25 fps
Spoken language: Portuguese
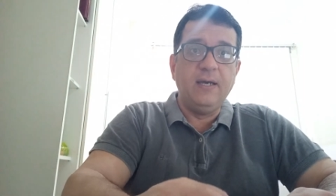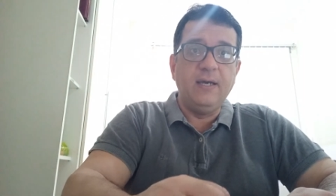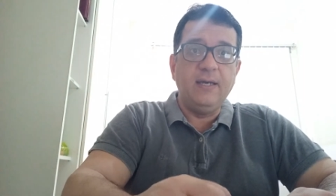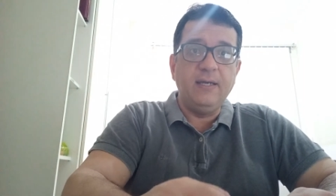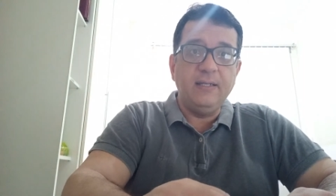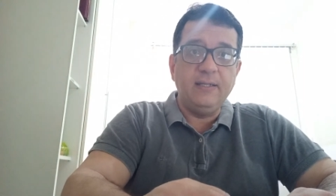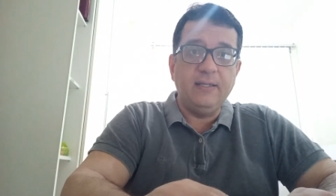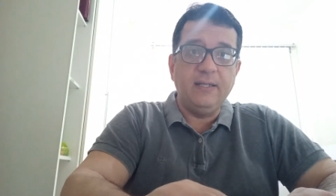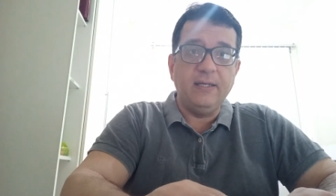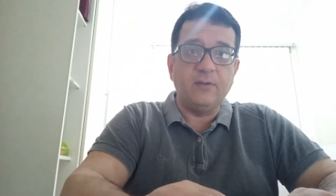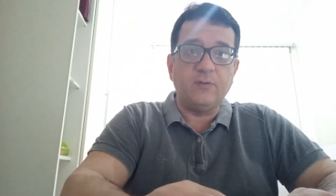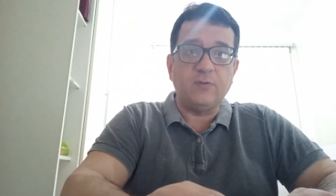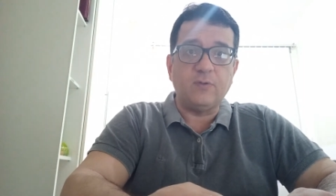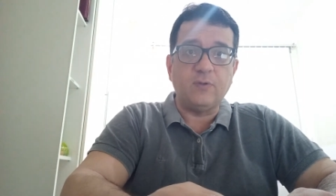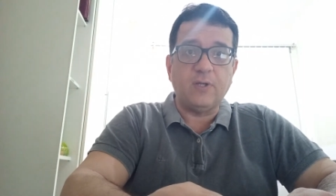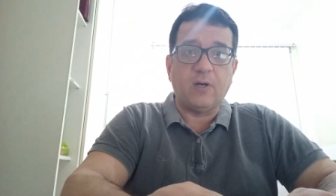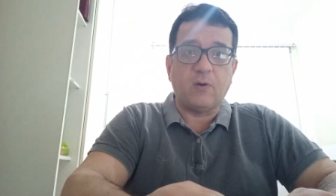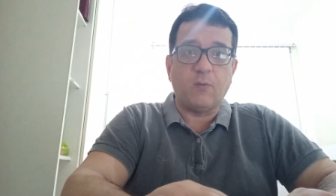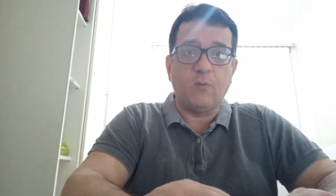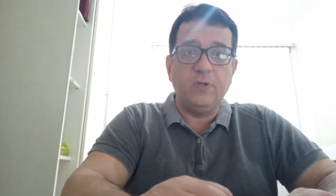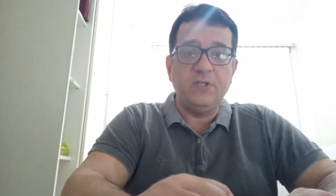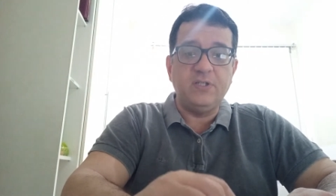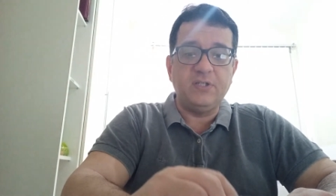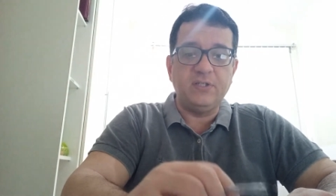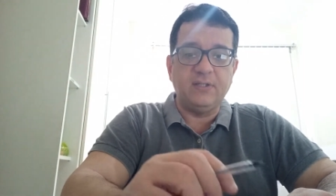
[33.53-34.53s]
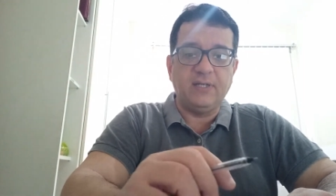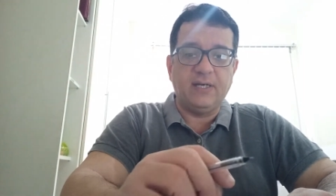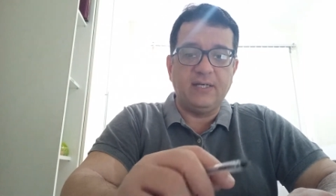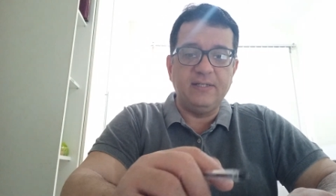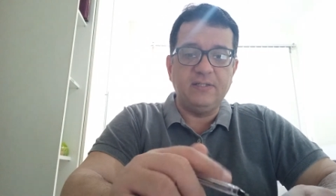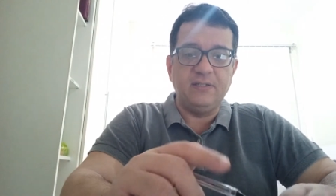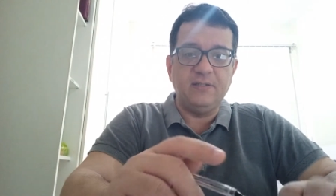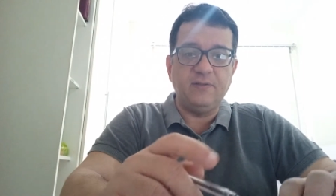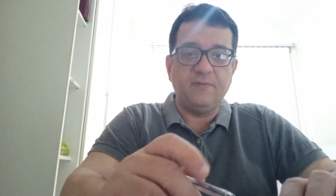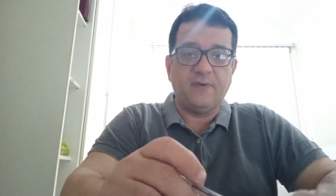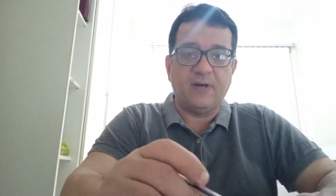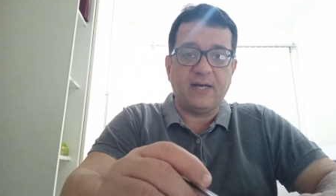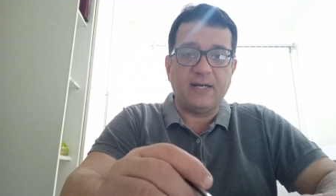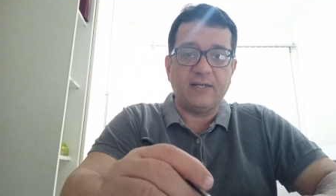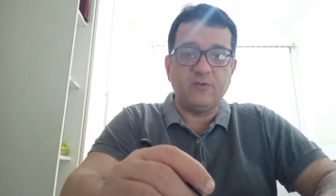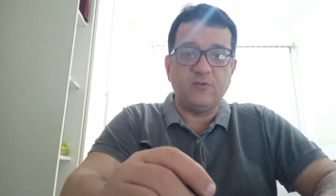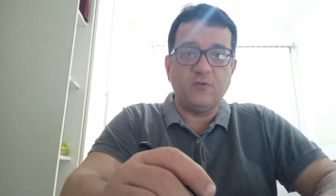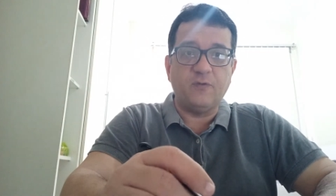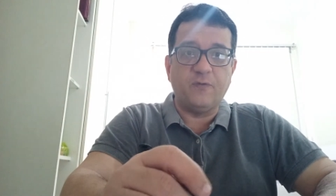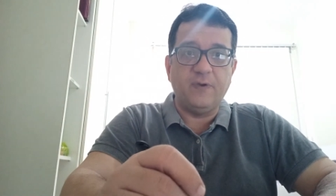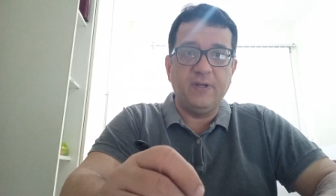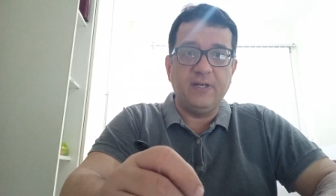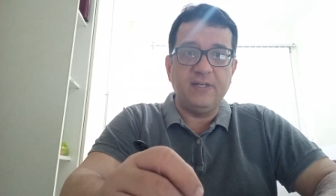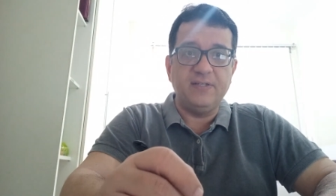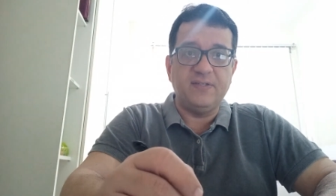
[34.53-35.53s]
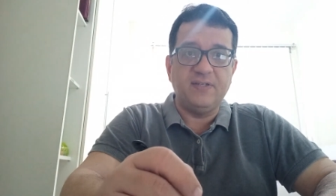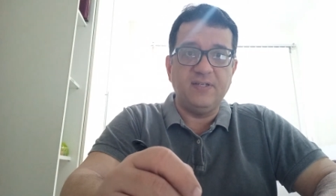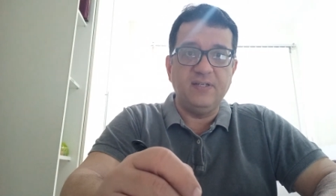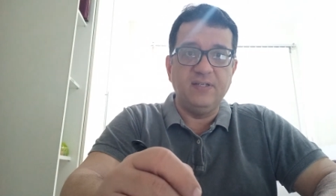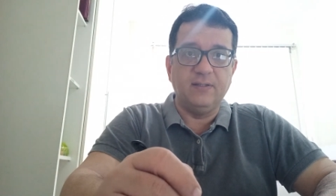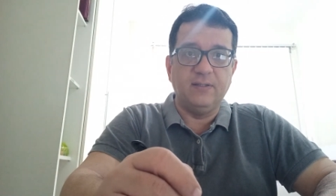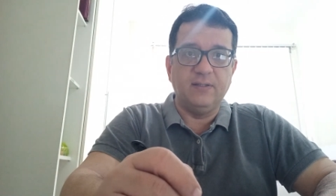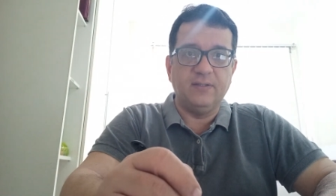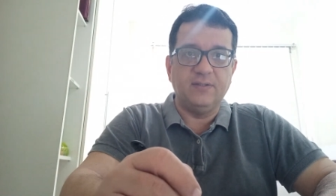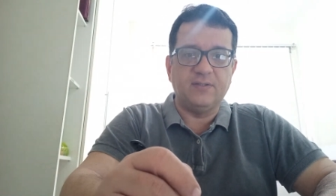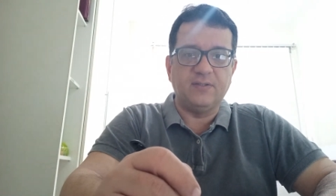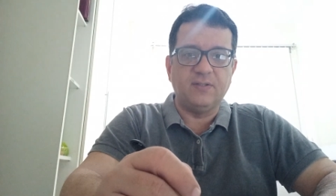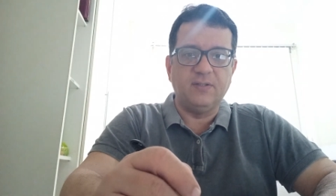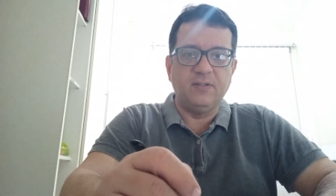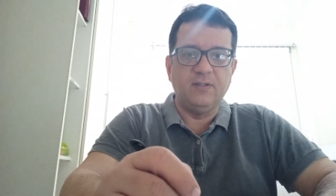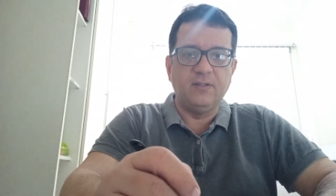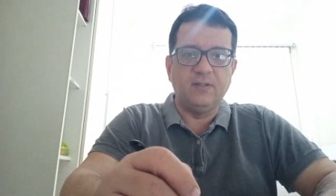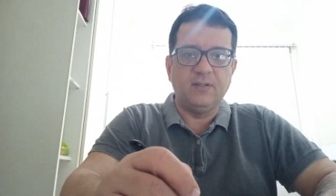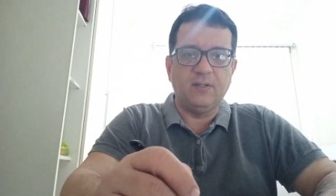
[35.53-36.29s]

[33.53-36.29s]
e dentro da quantidade de vagas oferecidas.